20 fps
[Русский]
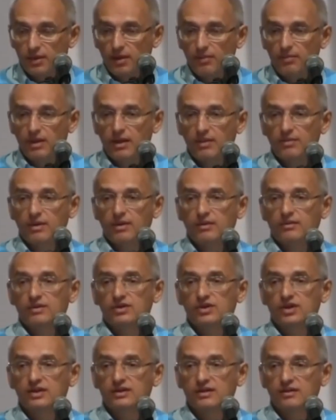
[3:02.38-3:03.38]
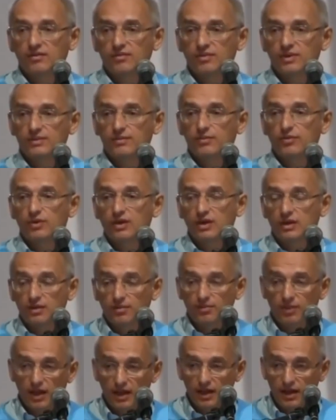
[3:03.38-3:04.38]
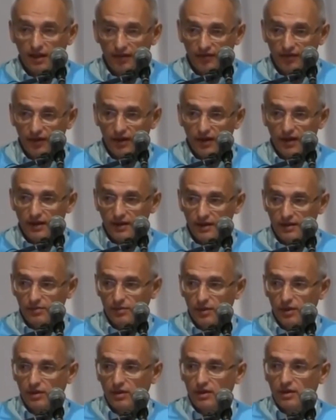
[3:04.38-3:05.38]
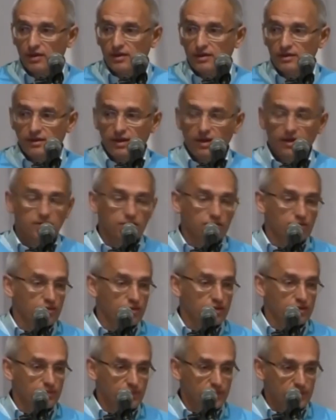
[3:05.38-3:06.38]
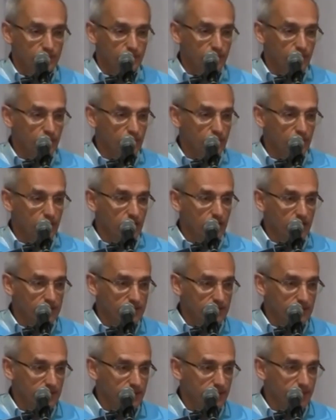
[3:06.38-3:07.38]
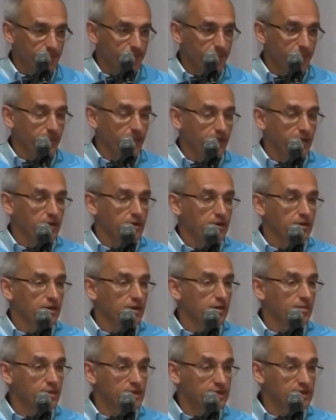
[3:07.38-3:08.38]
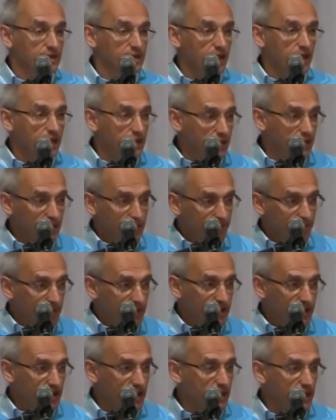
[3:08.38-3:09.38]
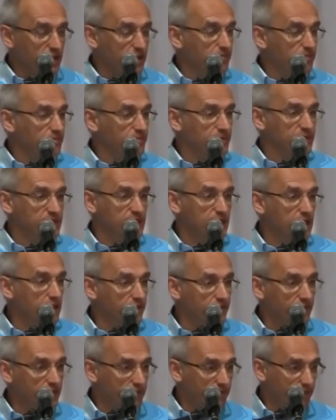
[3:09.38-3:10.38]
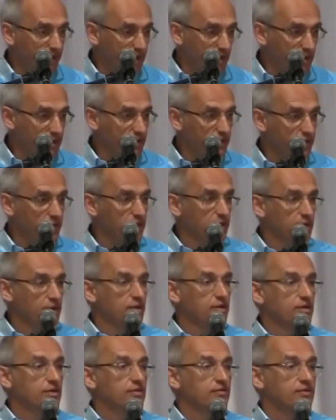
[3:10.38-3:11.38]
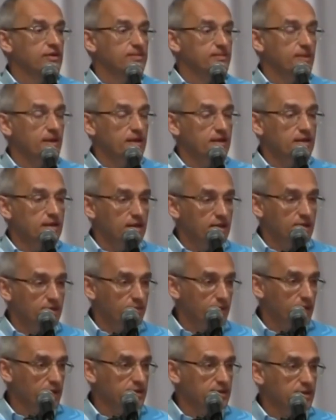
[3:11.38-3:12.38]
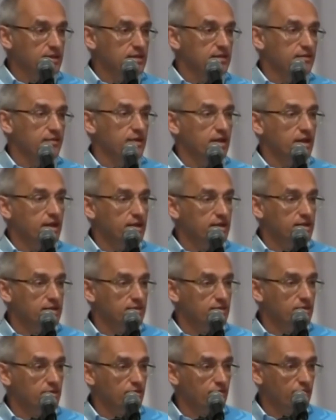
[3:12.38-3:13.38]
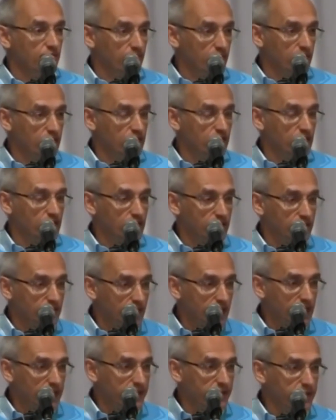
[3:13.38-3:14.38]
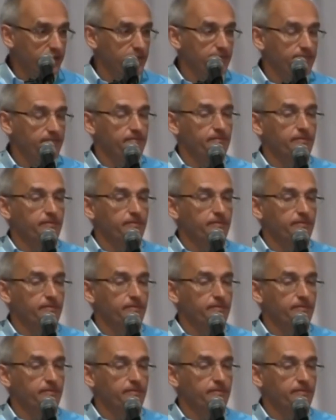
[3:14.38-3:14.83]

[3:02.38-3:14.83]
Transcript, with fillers: проблема женского бесплодия – это перегрев организма. Сразу, то есть бесплодие – раз, эмоциональное напряжение, срывы – два, воспалительные процессы в организме увеличение – три,